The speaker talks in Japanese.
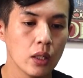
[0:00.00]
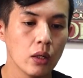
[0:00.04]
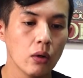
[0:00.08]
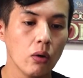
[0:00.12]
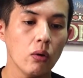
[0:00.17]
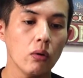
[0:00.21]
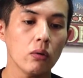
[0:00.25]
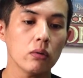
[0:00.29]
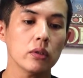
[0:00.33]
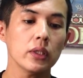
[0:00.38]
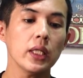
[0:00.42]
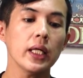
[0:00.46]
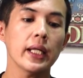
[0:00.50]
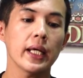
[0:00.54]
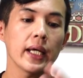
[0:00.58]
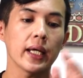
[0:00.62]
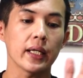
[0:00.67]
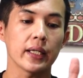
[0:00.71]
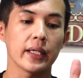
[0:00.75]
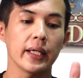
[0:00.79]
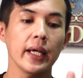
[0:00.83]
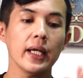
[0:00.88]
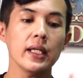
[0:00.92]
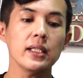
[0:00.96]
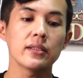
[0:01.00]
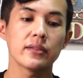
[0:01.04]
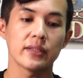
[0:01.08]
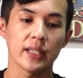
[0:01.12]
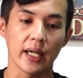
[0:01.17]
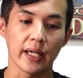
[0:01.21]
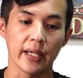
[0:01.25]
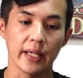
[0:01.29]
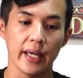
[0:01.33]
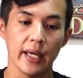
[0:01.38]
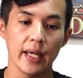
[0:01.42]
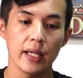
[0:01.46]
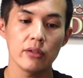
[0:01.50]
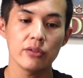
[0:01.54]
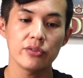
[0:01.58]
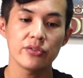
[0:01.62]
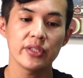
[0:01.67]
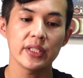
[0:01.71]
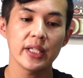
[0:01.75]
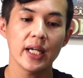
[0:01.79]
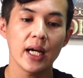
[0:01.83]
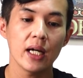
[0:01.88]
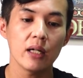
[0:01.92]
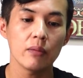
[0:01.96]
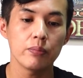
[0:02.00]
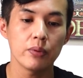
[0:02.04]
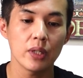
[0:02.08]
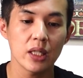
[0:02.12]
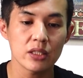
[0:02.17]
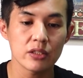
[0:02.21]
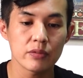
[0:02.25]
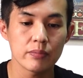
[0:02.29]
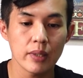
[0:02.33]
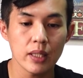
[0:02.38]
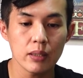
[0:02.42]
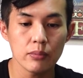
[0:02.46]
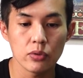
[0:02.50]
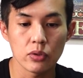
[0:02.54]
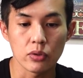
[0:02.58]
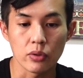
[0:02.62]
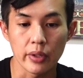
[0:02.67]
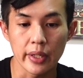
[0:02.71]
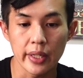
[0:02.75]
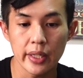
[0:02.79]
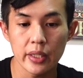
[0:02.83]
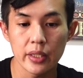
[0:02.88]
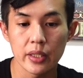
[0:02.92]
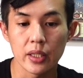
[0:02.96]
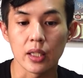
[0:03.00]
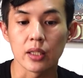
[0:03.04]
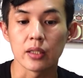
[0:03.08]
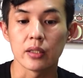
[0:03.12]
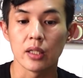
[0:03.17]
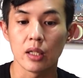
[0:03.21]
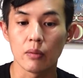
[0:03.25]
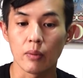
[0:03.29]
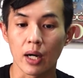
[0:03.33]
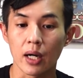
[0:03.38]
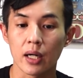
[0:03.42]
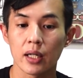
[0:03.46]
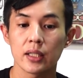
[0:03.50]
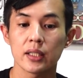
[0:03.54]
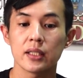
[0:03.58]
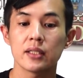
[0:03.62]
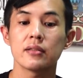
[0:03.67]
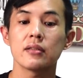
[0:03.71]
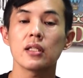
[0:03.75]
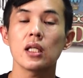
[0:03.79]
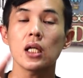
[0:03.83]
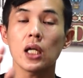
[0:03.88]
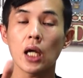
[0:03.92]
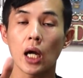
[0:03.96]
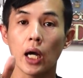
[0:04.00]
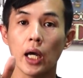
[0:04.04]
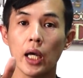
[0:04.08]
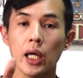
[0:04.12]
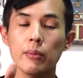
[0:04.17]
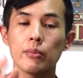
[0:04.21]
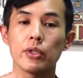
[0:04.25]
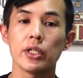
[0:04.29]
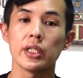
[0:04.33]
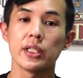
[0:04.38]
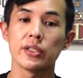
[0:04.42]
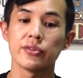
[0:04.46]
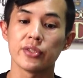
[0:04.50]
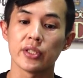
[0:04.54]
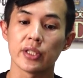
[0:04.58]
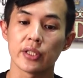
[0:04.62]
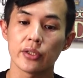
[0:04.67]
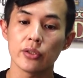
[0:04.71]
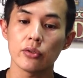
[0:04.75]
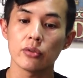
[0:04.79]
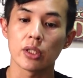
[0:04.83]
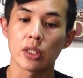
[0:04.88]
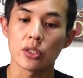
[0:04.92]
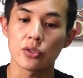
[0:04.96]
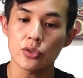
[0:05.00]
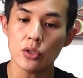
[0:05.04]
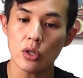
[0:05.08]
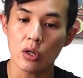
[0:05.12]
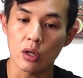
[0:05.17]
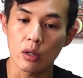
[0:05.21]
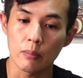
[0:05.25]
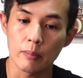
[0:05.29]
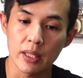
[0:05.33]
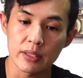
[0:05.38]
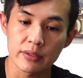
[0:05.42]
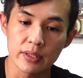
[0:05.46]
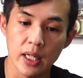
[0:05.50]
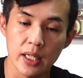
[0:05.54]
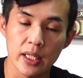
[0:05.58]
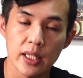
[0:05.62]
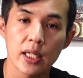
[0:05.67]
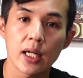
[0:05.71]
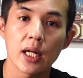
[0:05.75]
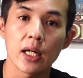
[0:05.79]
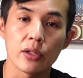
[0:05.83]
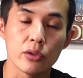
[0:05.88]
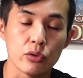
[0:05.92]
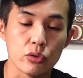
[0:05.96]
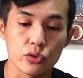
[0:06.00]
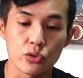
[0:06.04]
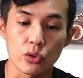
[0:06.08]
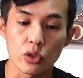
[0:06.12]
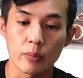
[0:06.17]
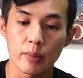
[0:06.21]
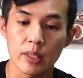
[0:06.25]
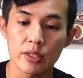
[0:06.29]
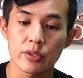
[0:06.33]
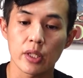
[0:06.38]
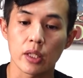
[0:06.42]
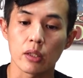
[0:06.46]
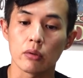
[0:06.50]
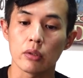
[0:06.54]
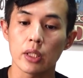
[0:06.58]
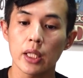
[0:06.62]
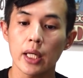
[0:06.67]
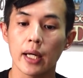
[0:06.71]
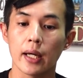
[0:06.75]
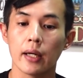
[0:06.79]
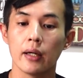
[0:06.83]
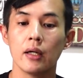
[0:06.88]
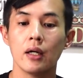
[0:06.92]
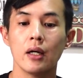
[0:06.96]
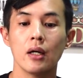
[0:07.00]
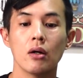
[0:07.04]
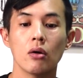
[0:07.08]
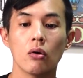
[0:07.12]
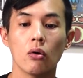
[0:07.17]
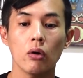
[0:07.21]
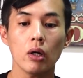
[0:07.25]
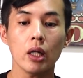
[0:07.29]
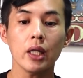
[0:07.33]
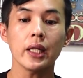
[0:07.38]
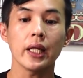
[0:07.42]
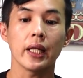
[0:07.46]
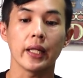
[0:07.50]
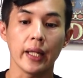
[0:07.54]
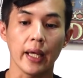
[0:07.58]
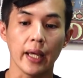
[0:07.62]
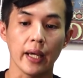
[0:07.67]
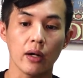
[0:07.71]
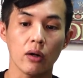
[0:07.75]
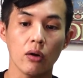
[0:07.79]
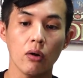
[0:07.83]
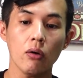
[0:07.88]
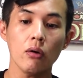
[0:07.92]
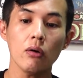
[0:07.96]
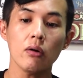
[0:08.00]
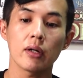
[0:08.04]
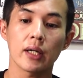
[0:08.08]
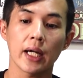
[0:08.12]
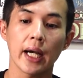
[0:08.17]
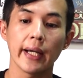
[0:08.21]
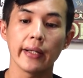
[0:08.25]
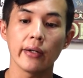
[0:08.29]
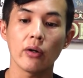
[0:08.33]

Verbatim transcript: ほんでね、現在 エヌシーアール プラスバボーのエリアでは、規制が エムイーシーキュー でしょう。まあ、さっきから言うちょりますけどね。これでね、今回